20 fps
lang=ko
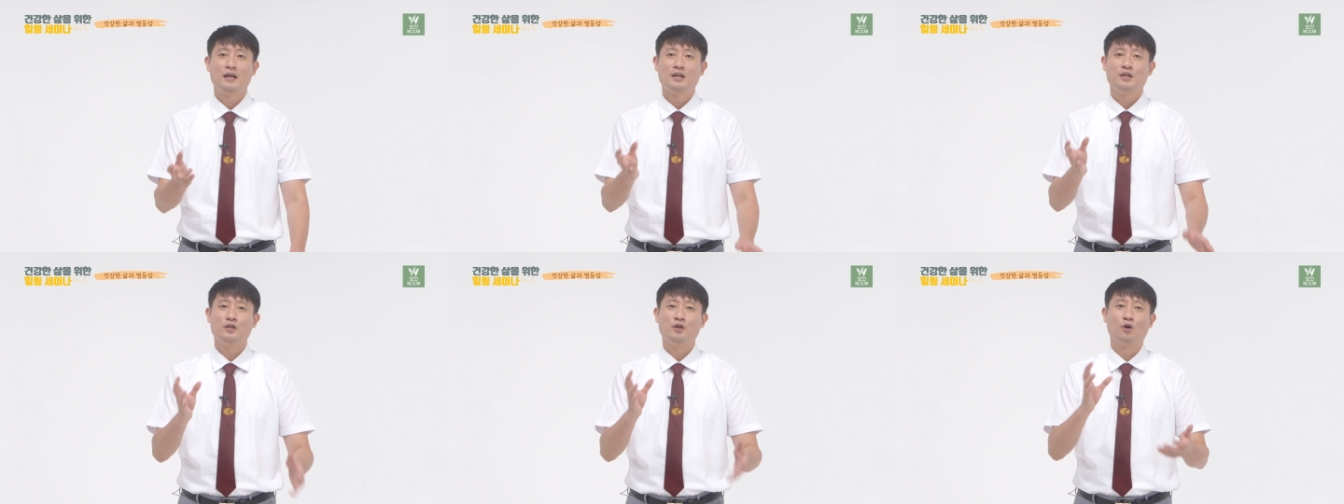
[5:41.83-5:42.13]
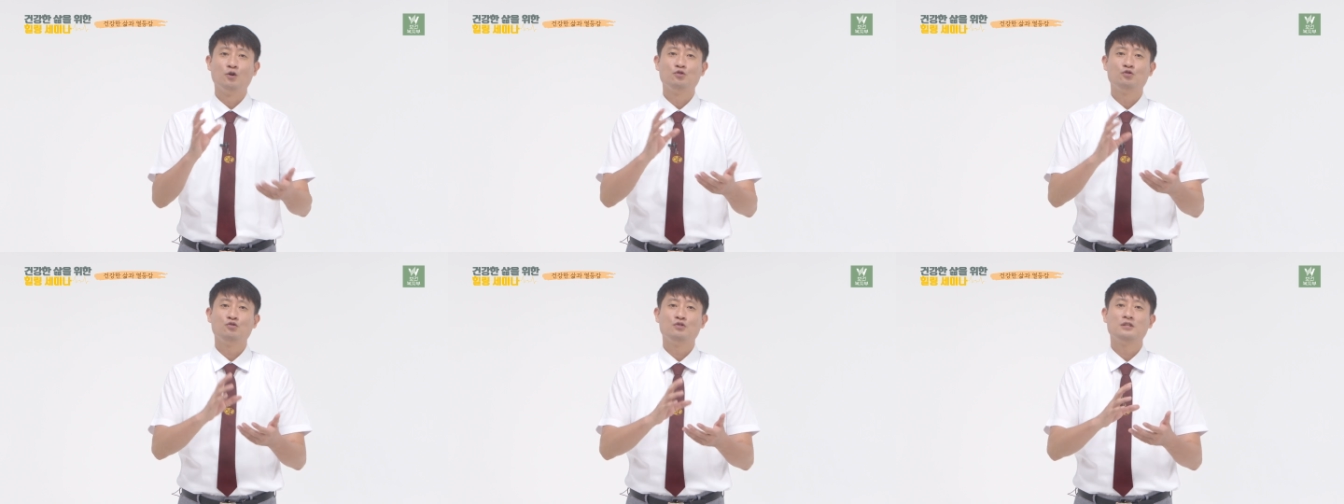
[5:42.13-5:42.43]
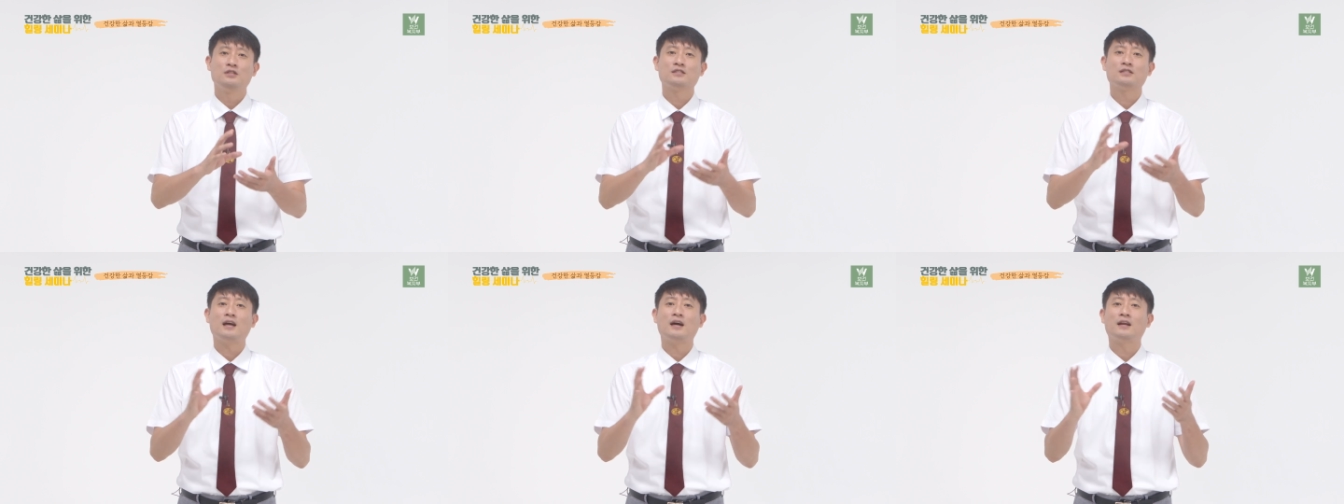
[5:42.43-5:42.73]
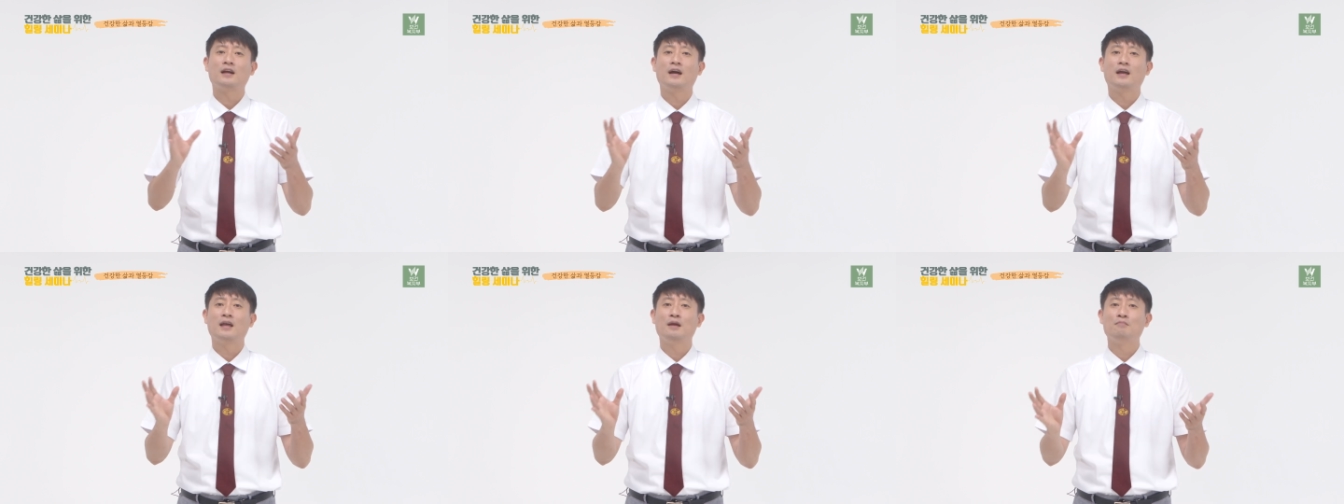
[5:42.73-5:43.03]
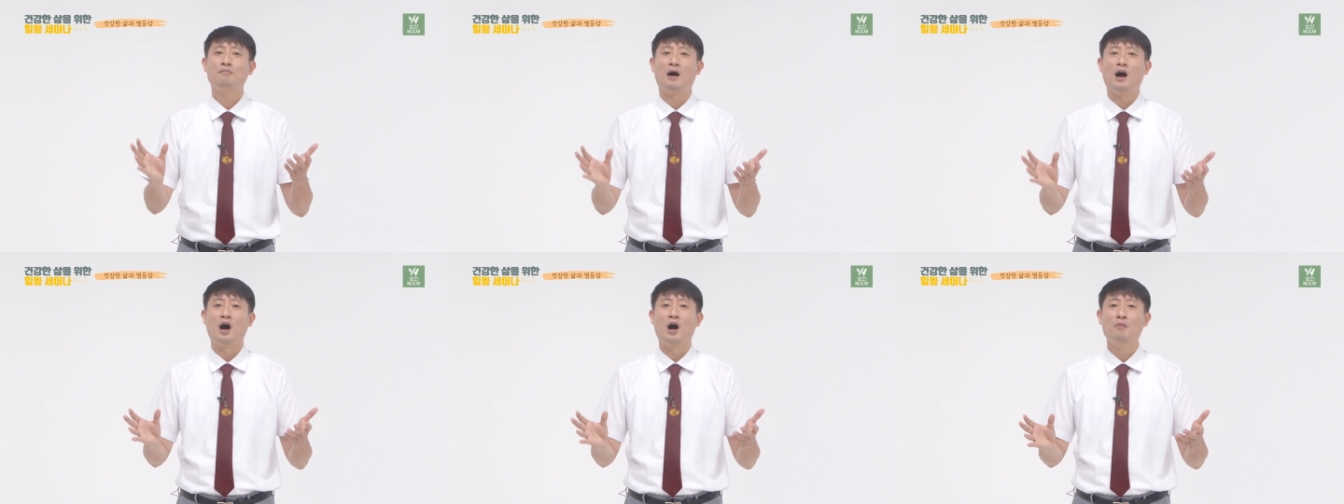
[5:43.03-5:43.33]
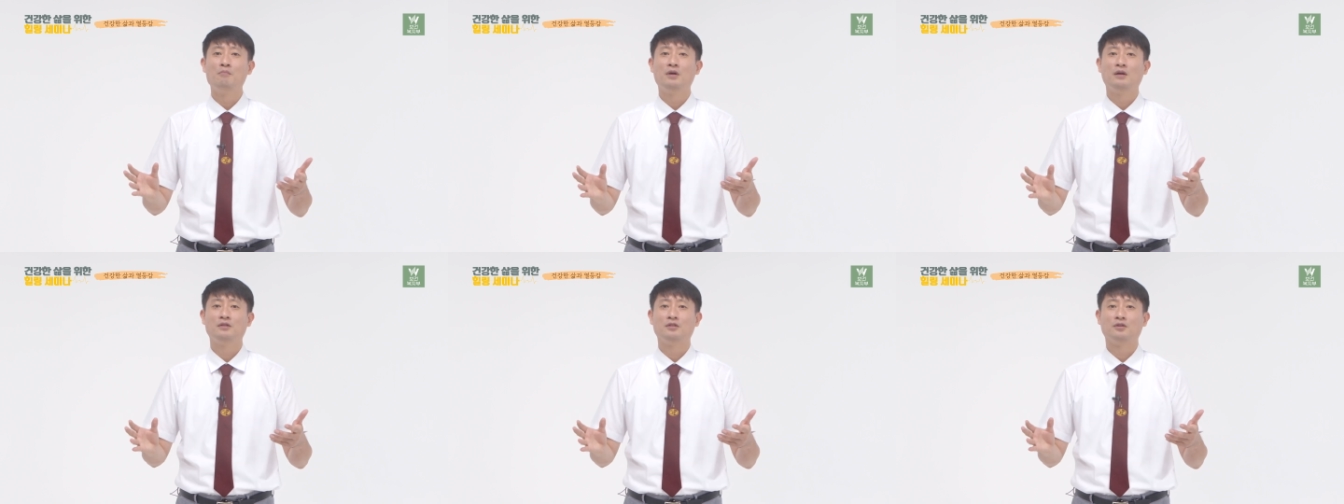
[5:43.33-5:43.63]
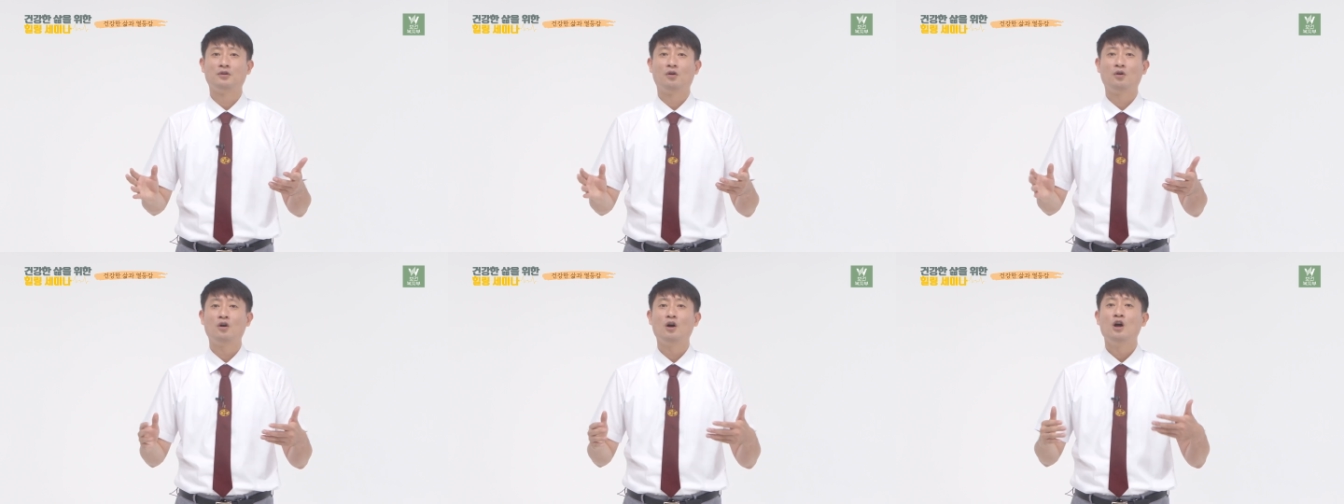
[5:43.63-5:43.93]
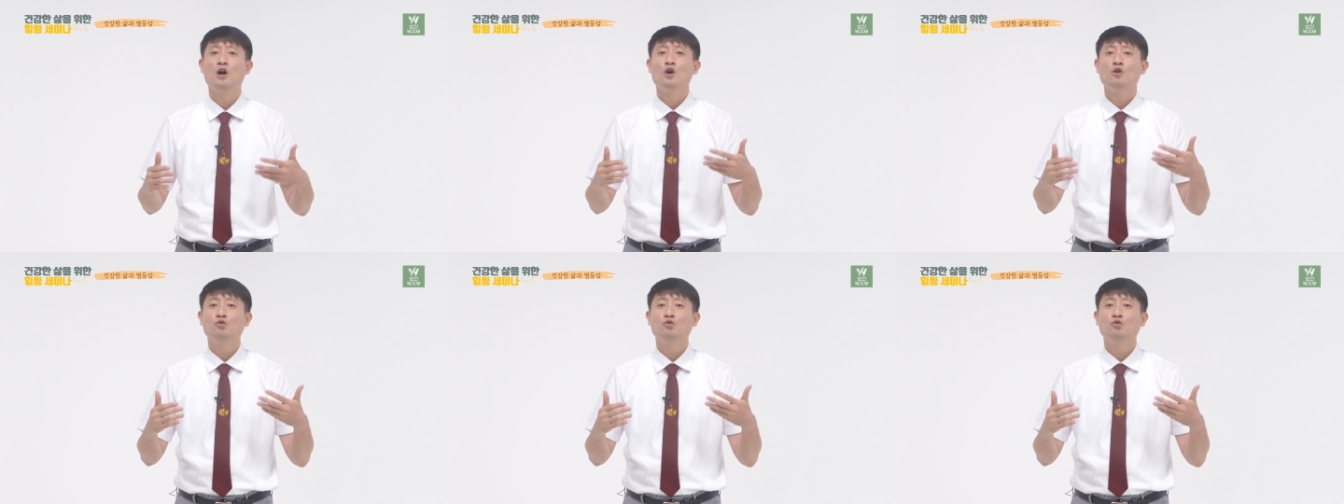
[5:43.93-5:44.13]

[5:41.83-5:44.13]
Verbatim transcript: 여주인 사라의 마음에 들어